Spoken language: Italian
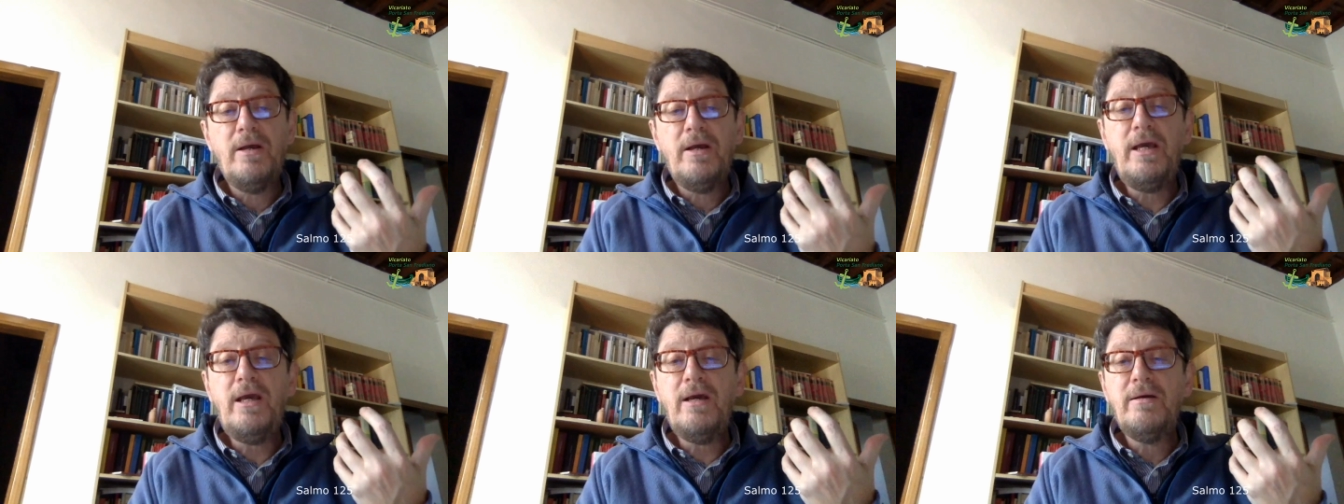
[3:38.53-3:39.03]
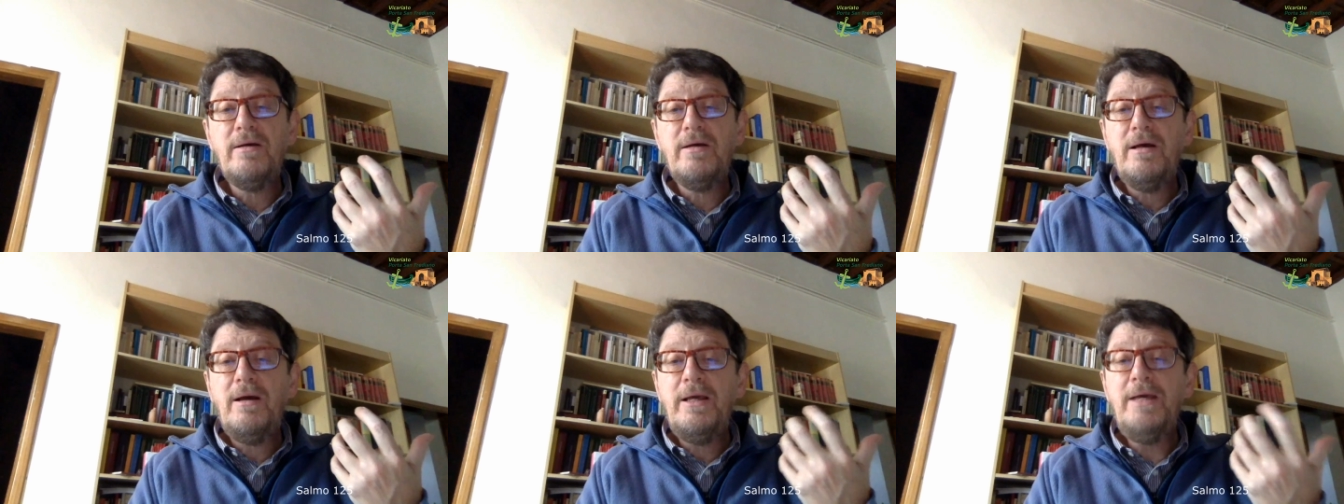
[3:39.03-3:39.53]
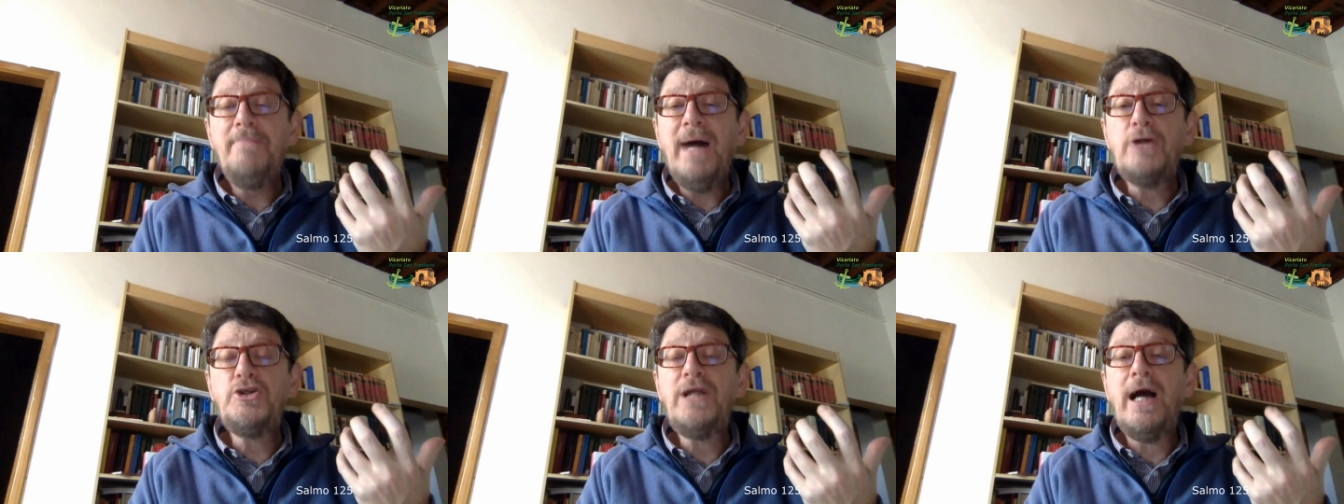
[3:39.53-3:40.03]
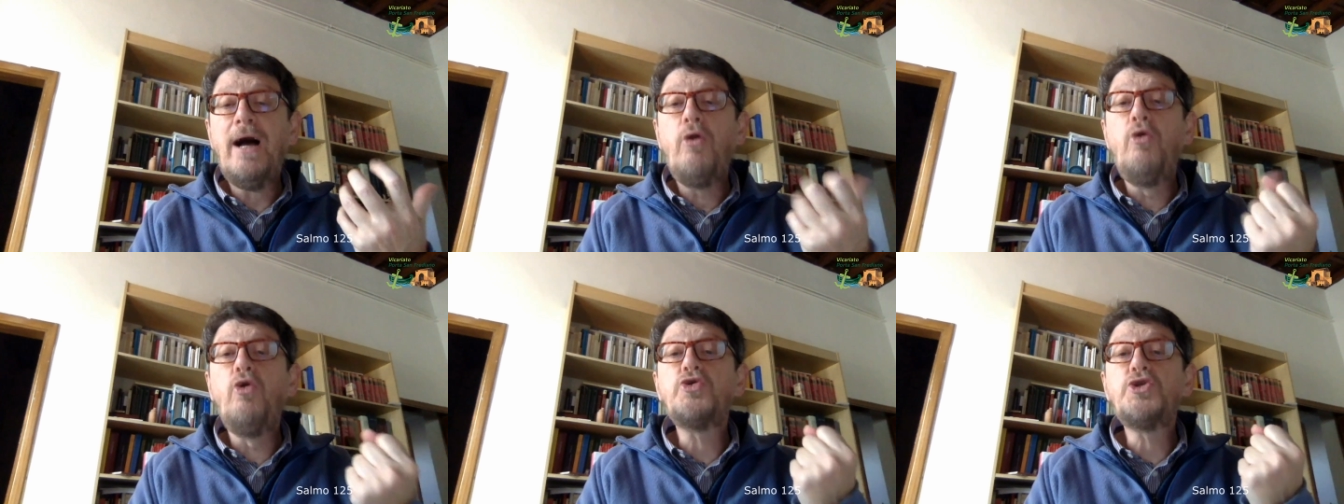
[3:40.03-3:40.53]
e immagina
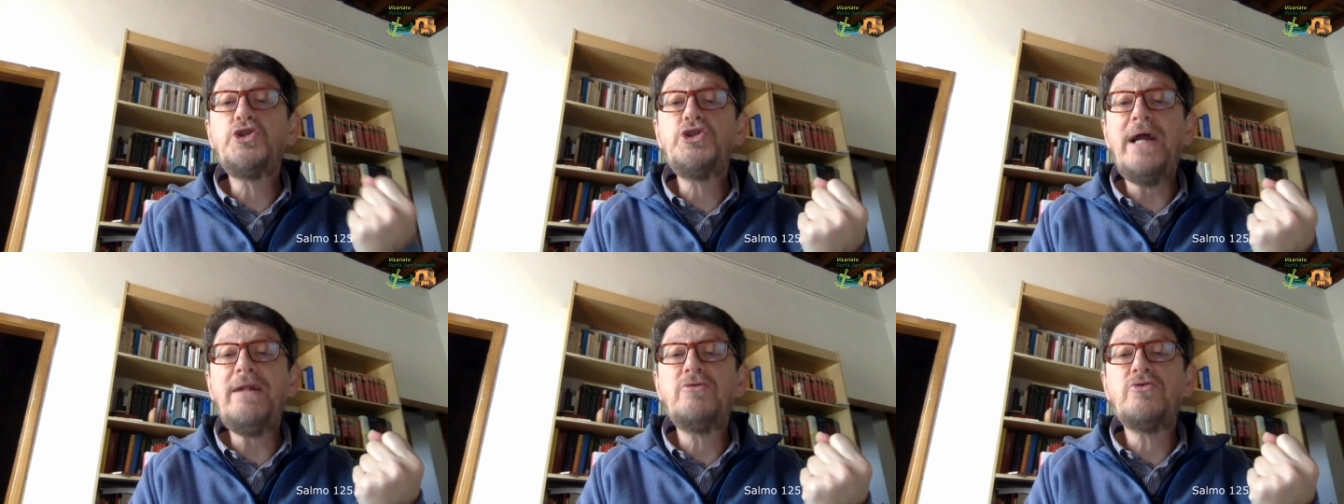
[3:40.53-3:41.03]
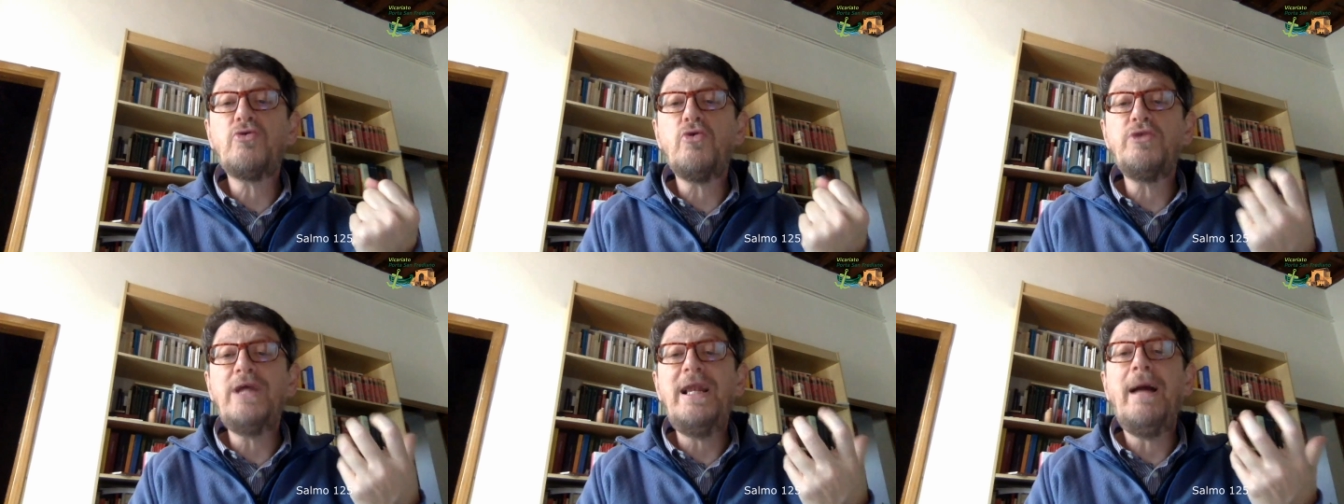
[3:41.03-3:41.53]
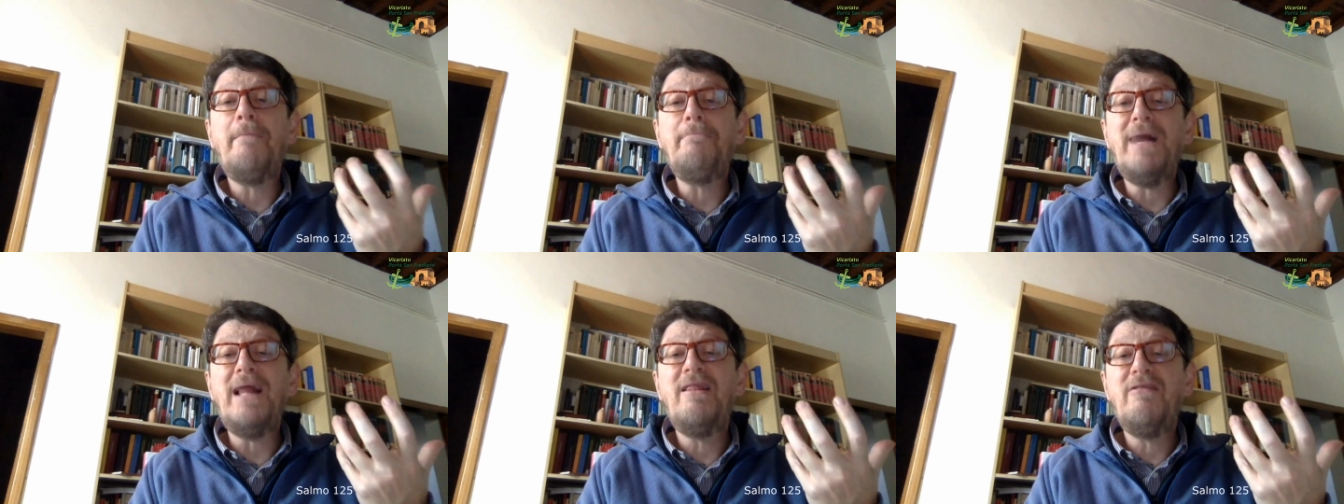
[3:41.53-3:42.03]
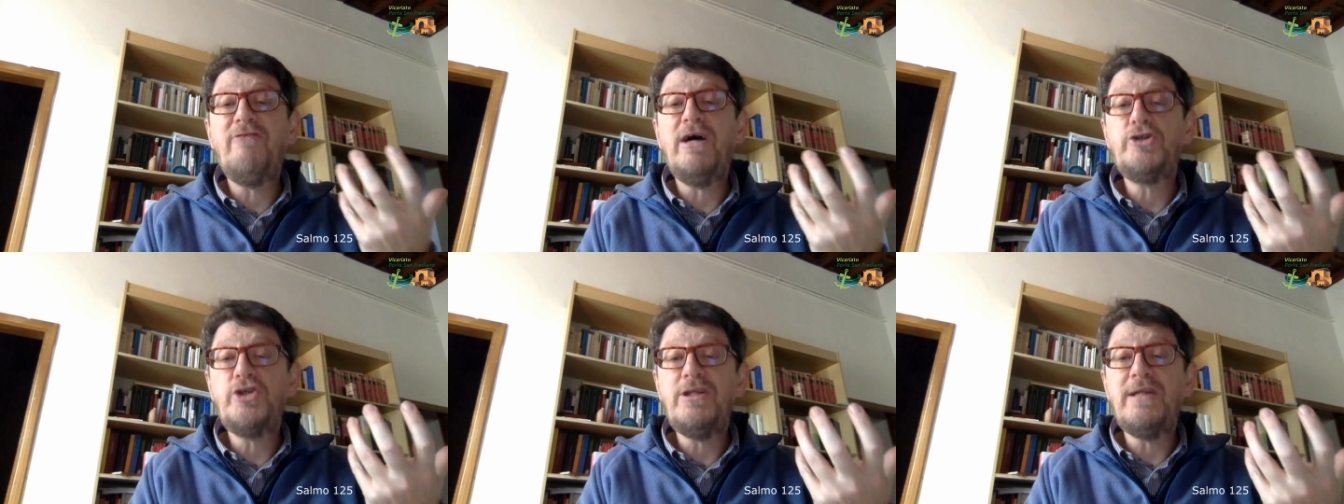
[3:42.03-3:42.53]
lo scettro della
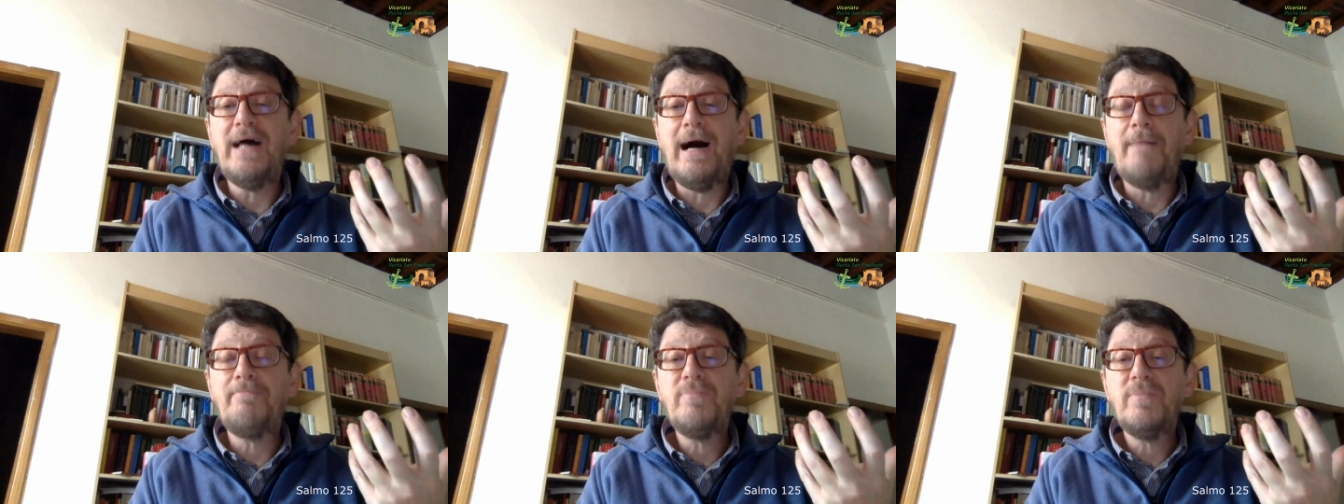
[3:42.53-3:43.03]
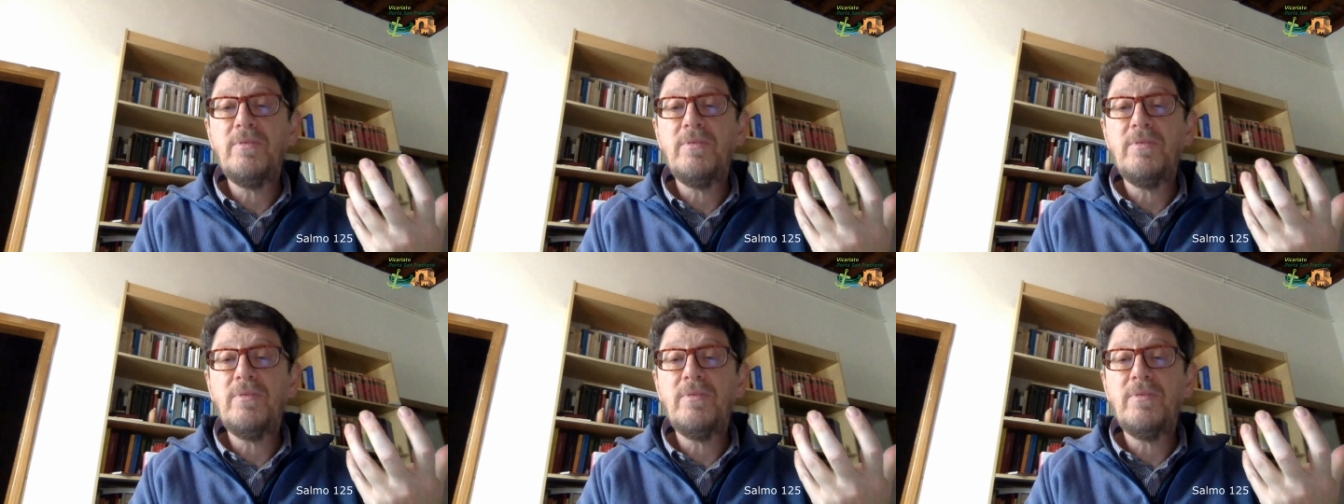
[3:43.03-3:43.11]
malvagità